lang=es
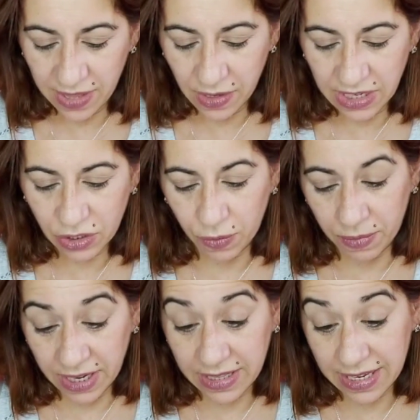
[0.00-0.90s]
y una de
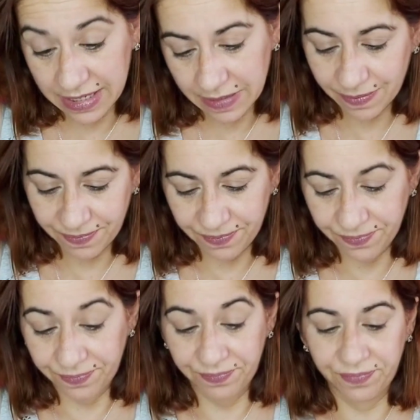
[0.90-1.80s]
las sombritas
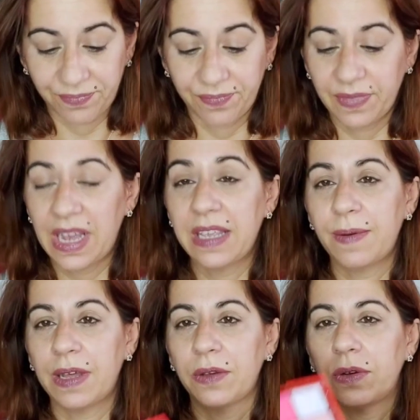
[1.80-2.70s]
mm, ha